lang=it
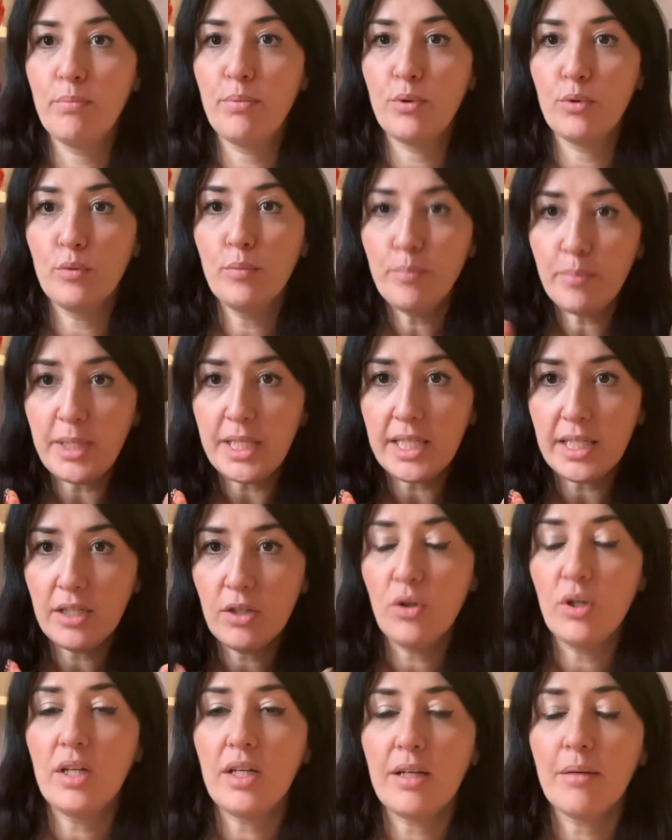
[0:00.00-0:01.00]
più
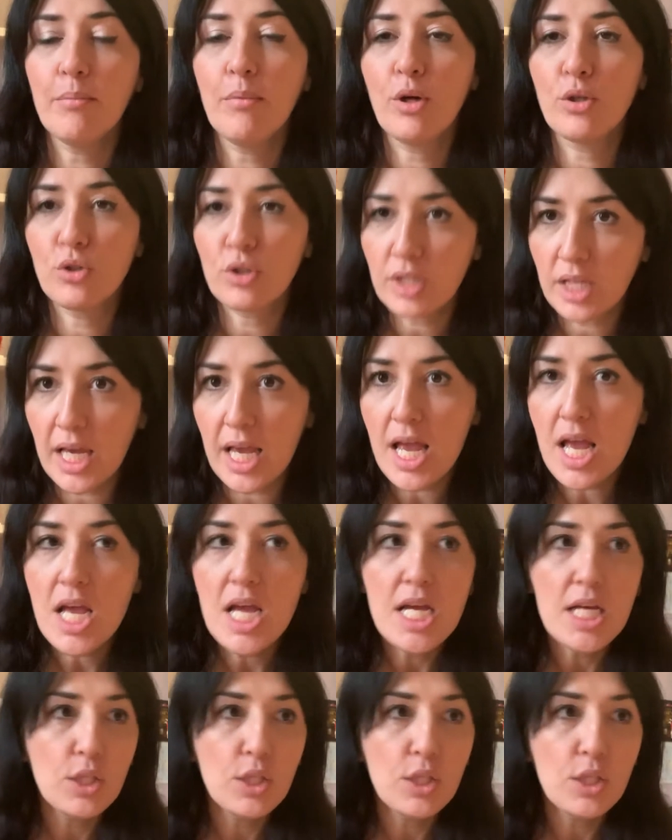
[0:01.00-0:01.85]
piccoli, in modo che